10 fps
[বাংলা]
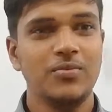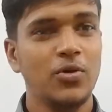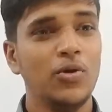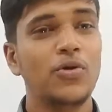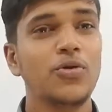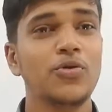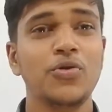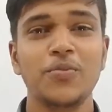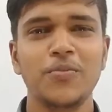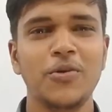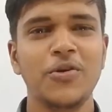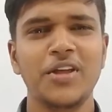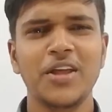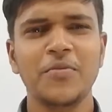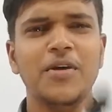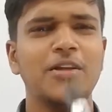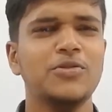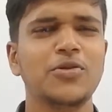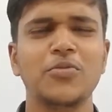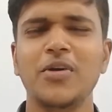বহুরূপ মহিমা
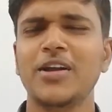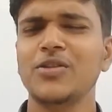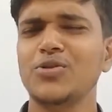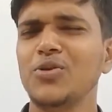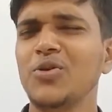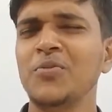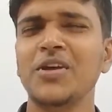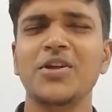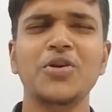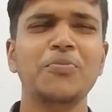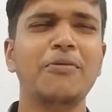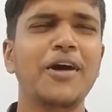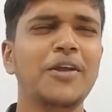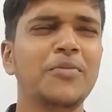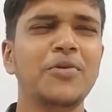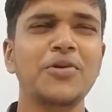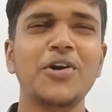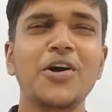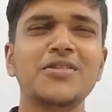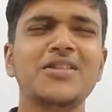তোমার তুমি রূপের
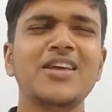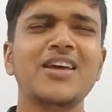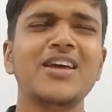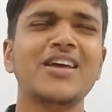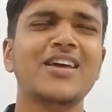মূরতি